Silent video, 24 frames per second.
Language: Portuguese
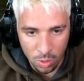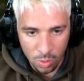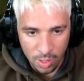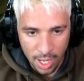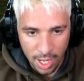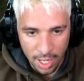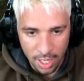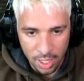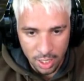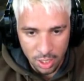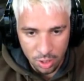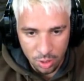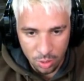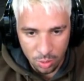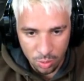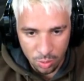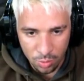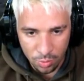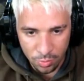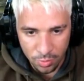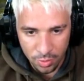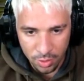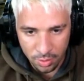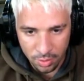o cara ali
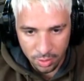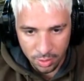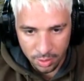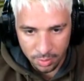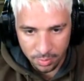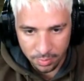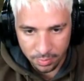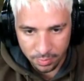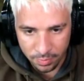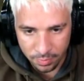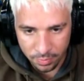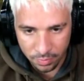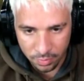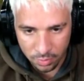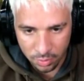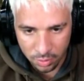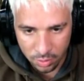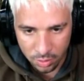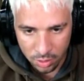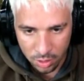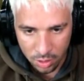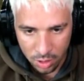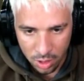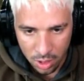jogou fino, né?
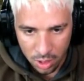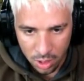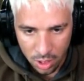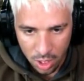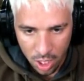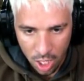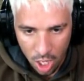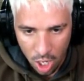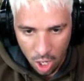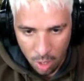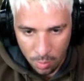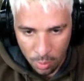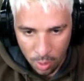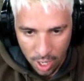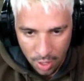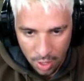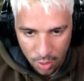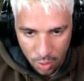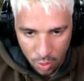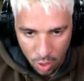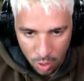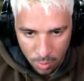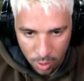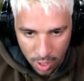Ó o
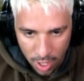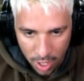bugador, ó o